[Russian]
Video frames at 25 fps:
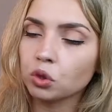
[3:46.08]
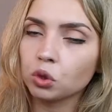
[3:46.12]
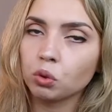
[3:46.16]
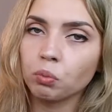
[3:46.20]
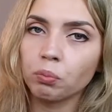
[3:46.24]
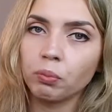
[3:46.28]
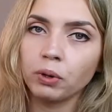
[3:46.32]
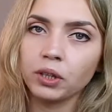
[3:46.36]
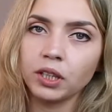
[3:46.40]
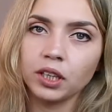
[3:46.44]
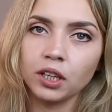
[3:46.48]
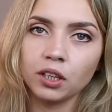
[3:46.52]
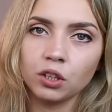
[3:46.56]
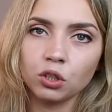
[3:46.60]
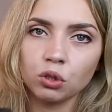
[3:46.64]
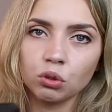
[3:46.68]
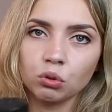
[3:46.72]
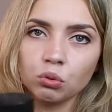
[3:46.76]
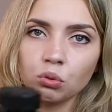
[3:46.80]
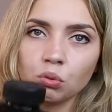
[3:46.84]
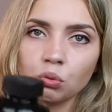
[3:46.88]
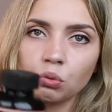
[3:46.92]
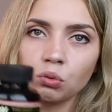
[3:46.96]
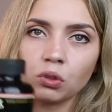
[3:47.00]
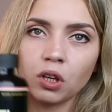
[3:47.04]
чтобы понять,
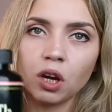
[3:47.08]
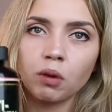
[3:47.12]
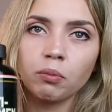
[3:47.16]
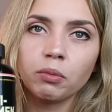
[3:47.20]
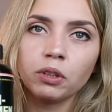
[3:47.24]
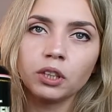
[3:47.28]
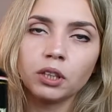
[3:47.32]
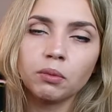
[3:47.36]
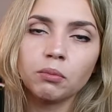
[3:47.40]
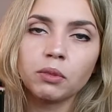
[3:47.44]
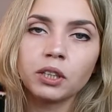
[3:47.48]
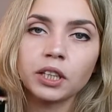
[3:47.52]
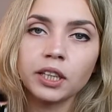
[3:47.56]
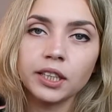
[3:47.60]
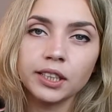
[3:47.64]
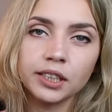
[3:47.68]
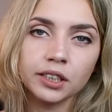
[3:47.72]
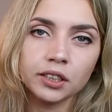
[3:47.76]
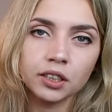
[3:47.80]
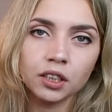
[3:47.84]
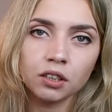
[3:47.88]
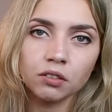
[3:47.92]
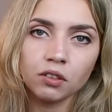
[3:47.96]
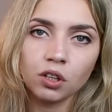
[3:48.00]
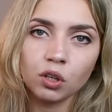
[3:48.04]
ну, как бы это
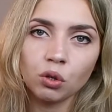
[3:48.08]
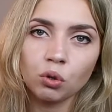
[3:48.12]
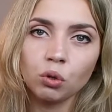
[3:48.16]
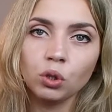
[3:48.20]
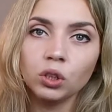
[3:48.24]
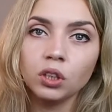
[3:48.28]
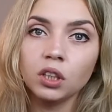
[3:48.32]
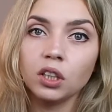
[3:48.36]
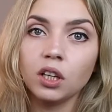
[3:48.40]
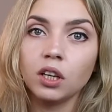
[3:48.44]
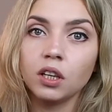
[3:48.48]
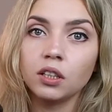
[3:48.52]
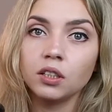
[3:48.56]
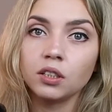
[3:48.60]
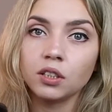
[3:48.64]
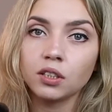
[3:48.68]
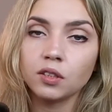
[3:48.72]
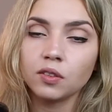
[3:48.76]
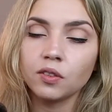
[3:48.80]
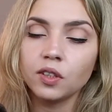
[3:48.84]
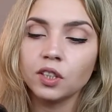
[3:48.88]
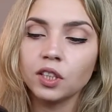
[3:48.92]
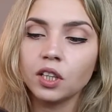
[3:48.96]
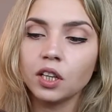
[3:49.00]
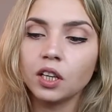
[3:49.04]
маркетинговый ход или
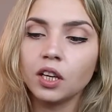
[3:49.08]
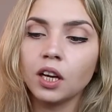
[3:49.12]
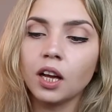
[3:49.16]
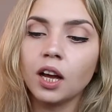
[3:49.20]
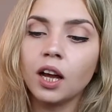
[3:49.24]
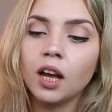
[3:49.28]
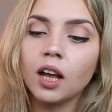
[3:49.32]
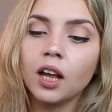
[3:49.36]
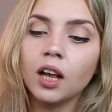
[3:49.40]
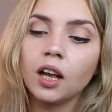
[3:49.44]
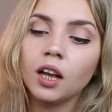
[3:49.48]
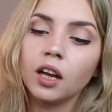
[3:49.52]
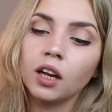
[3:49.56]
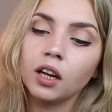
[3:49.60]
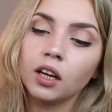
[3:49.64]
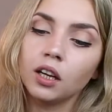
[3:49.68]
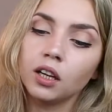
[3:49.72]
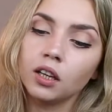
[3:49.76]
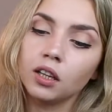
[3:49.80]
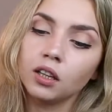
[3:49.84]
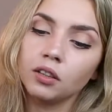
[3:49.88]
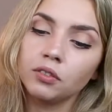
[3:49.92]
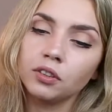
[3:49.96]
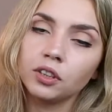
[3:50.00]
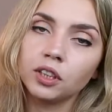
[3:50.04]
действительно
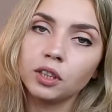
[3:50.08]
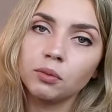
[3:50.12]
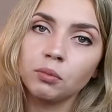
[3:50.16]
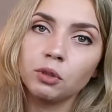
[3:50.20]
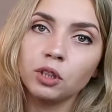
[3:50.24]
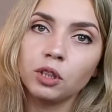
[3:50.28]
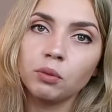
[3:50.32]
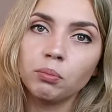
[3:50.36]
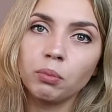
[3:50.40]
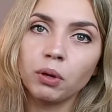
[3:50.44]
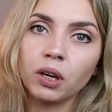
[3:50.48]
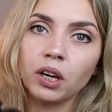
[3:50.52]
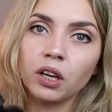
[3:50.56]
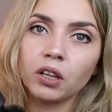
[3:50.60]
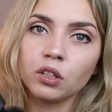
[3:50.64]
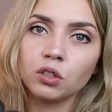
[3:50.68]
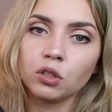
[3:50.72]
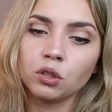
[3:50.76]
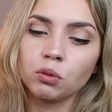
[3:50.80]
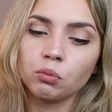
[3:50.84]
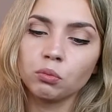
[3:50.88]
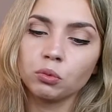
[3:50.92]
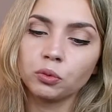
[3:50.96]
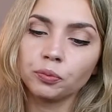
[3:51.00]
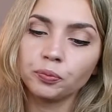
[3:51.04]
э, витамины
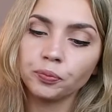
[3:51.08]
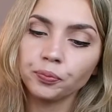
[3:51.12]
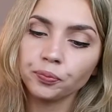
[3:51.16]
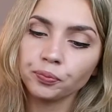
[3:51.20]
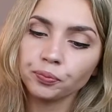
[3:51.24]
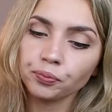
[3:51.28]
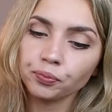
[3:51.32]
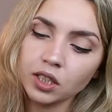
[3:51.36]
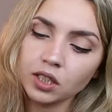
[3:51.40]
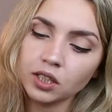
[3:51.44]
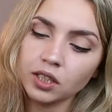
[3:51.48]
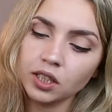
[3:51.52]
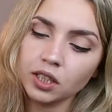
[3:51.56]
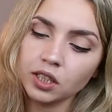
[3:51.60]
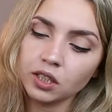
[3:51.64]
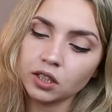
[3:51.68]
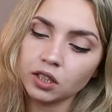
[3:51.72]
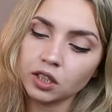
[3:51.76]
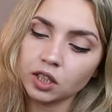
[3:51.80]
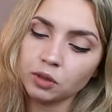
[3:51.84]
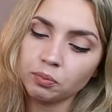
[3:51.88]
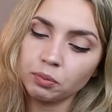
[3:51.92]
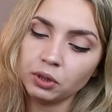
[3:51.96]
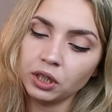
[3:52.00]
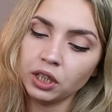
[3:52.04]
по-разному здесь
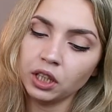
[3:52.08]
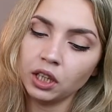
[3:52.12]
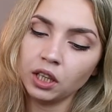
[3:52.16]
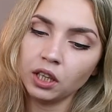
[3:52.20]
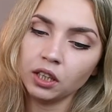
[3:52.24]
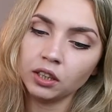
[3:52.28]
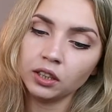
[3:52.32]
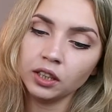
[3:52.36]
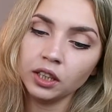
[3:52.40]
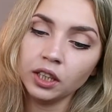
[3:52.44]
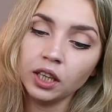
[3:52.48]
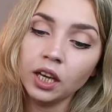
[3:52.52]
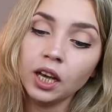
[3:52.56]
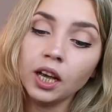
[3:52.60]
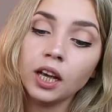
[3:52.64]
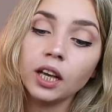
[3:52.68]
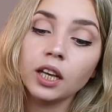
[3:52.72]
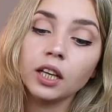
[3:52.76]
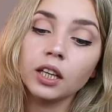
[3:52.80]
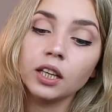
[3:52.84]
распределены.